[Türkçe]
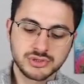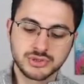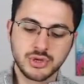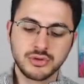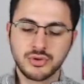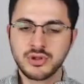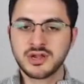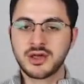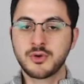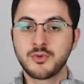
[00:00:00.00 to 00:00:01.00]
Son
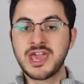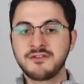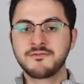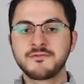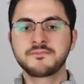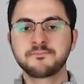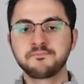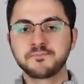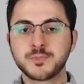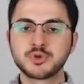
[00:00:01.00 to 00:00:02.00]
olarak wave.
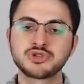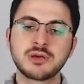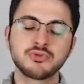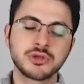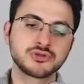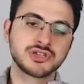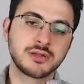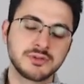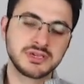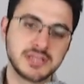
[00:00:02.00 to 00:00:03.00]
Hmm, bu güzel, bu da
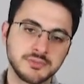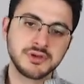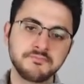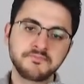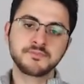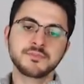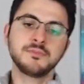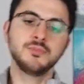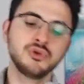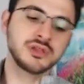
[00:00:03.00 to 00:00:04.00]
güzel bir kelime.
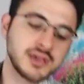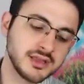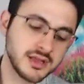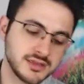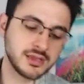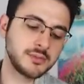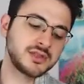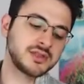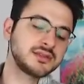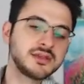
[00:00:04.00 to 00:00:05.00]
Bununla ilgili hatta bir
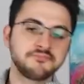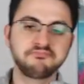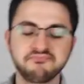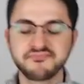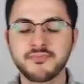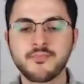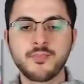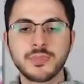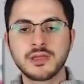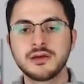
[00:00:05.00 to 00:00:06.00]
tane
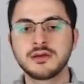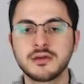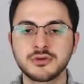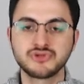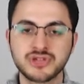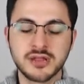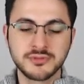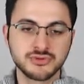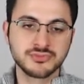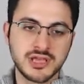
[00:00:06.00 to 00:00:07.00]
e, güzel
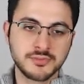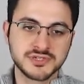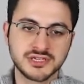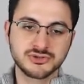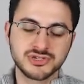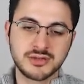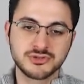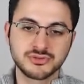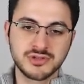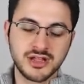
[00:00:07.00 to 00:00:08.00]
bir cümle yapacağız. Güzel bir
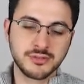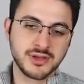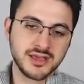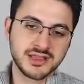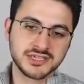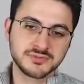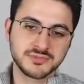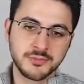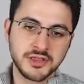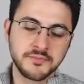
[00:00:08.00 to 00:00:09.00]
cümle aklıma geldi şimdi
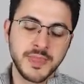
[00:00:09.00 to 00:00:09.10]
hemen.